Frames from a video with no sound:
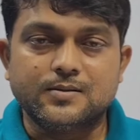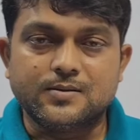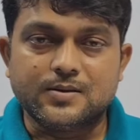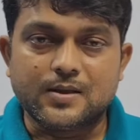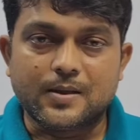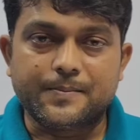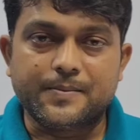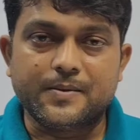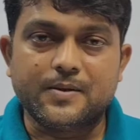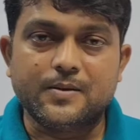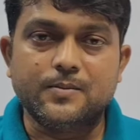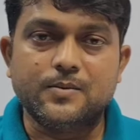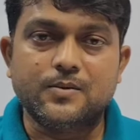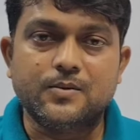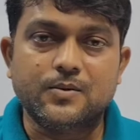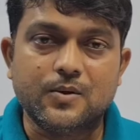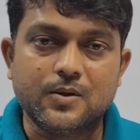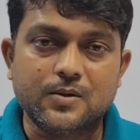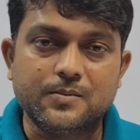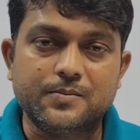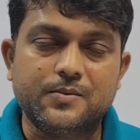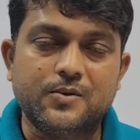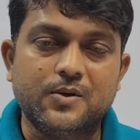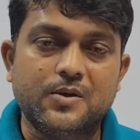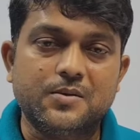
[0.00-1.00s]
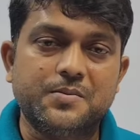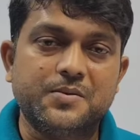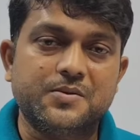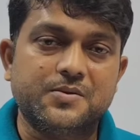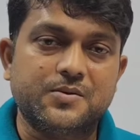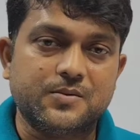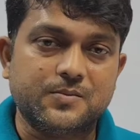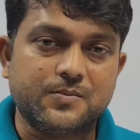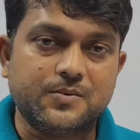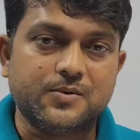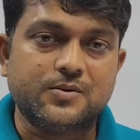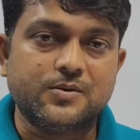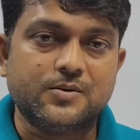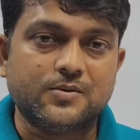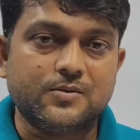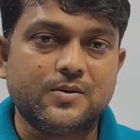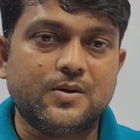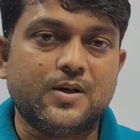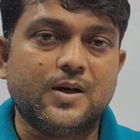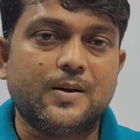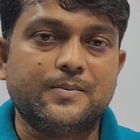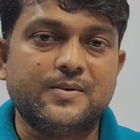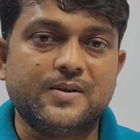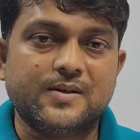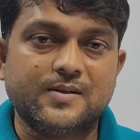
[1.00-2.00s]
চাপের এবং কনফিউশন প্রশ্ন
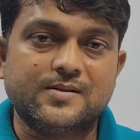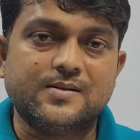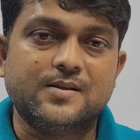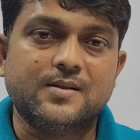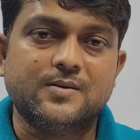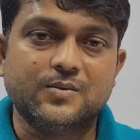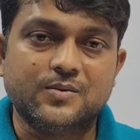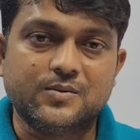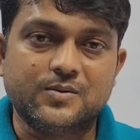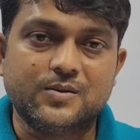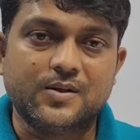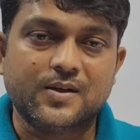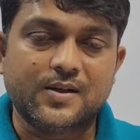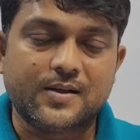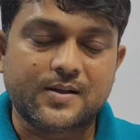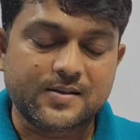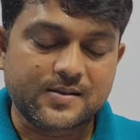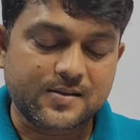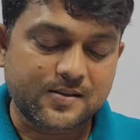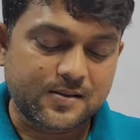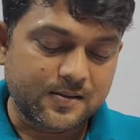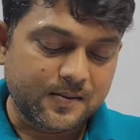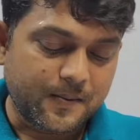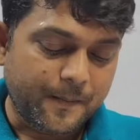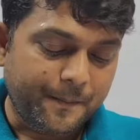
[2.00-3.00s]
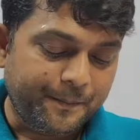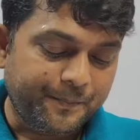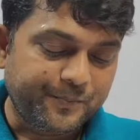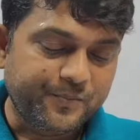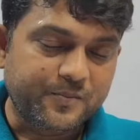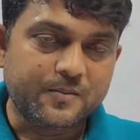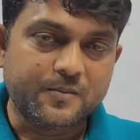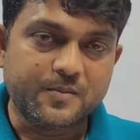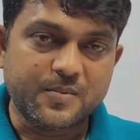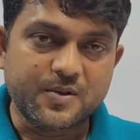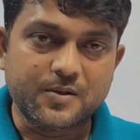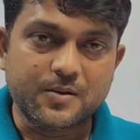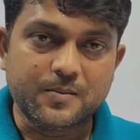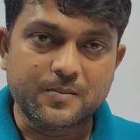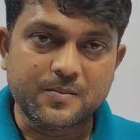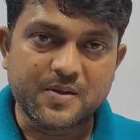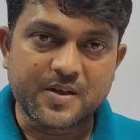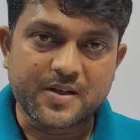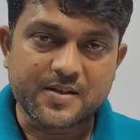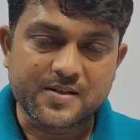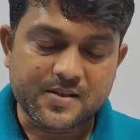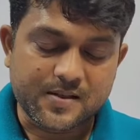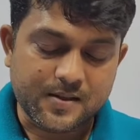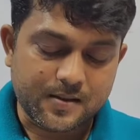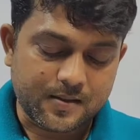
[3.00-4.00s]
আফগানিস্তান উত্তর রেখেছে বি নম্বর
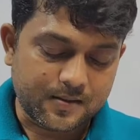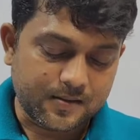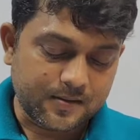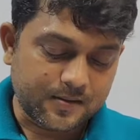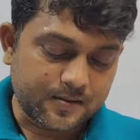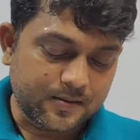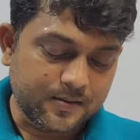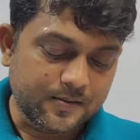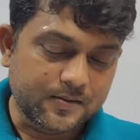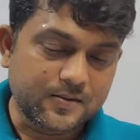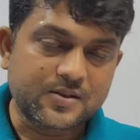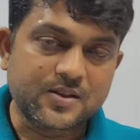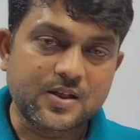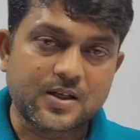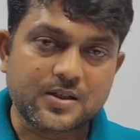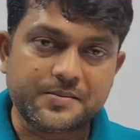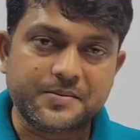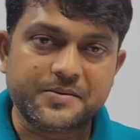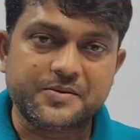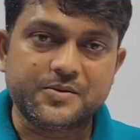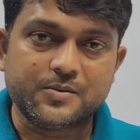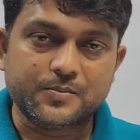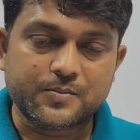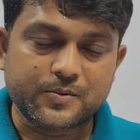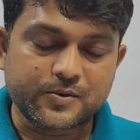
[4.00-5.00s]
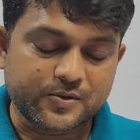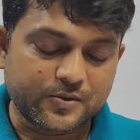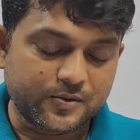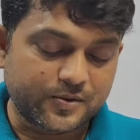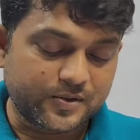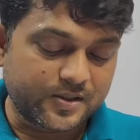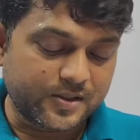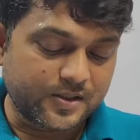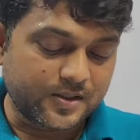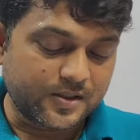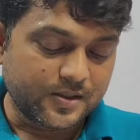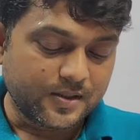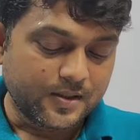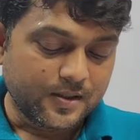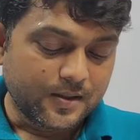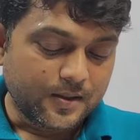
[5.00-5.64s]
অ্যান্সার কিন্তু সাসপেশন প্রশ্ন এটা